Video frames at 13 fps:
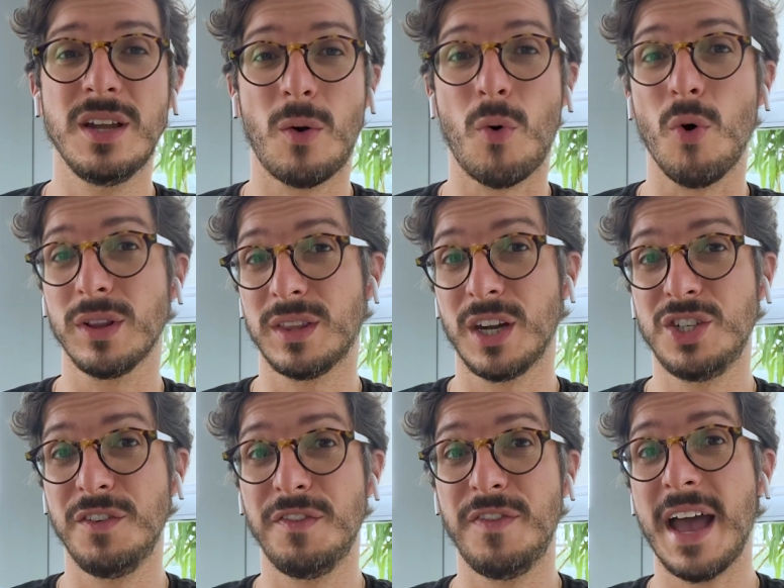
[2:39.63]
contra
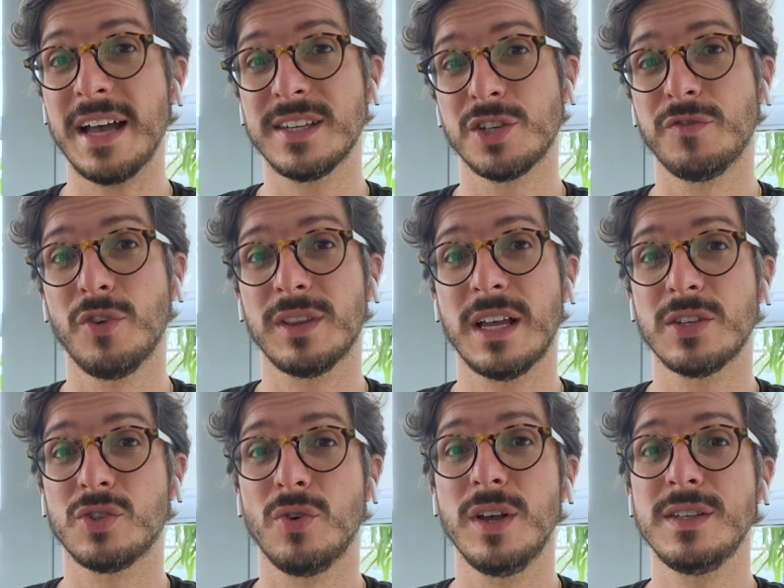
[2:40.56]
diversas
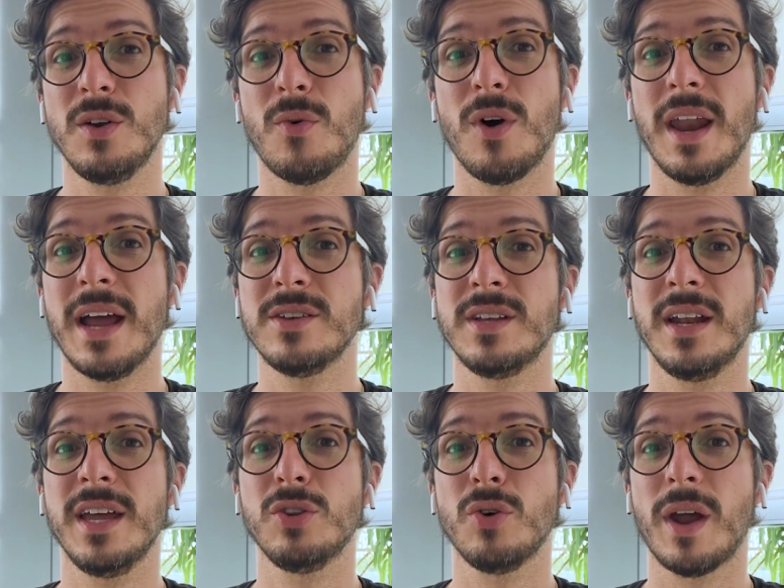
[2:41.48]
votações em colégios
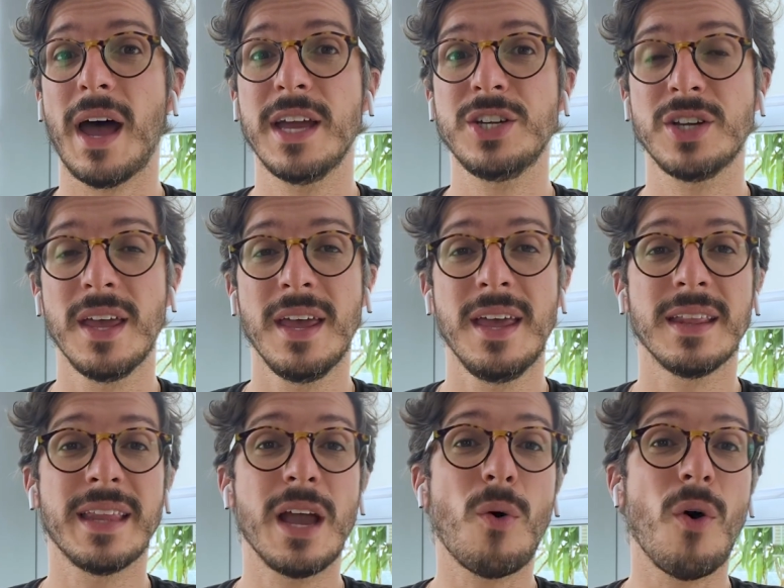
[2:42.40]
eleitorais
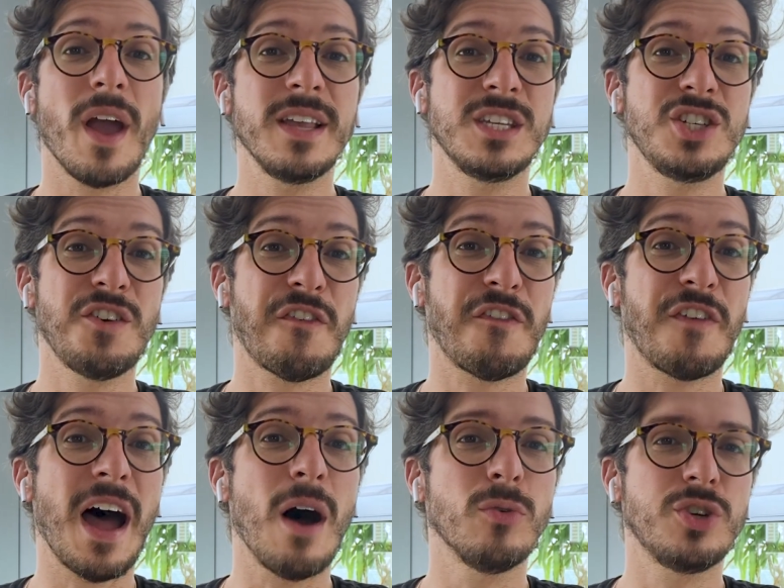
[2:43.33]
na incorrência de
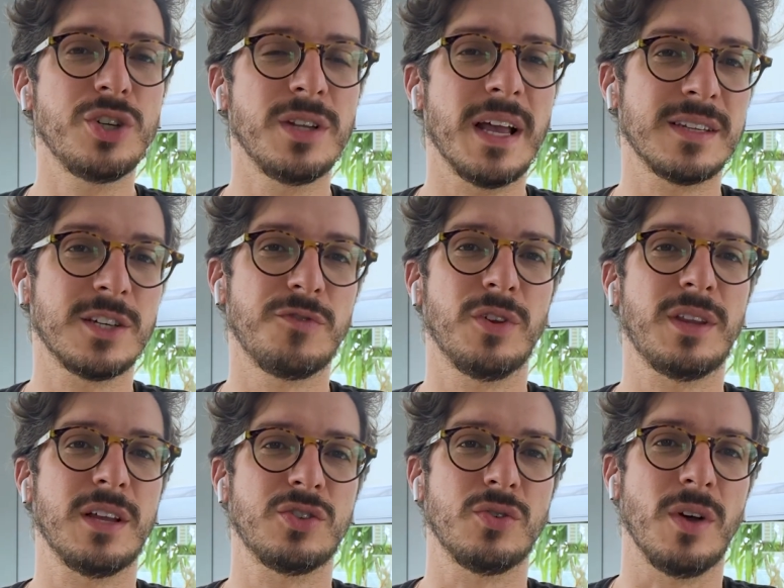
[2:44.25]
fraudes nessas
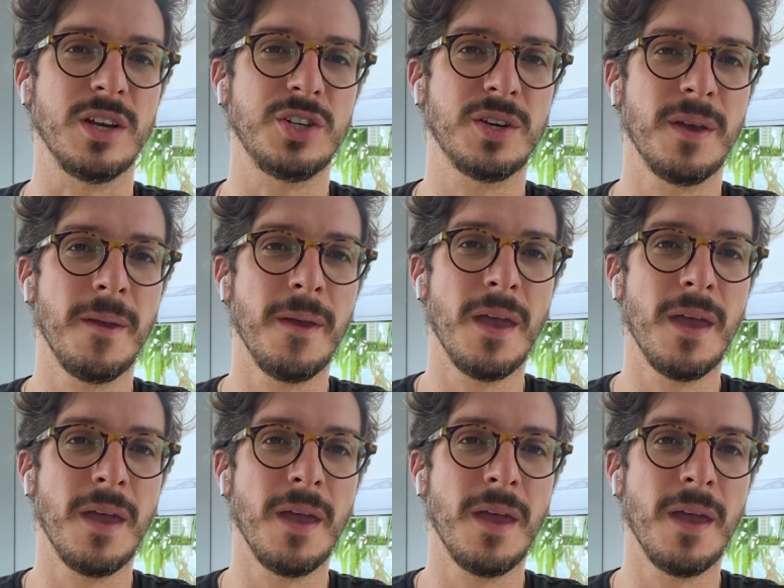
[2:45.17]
votações.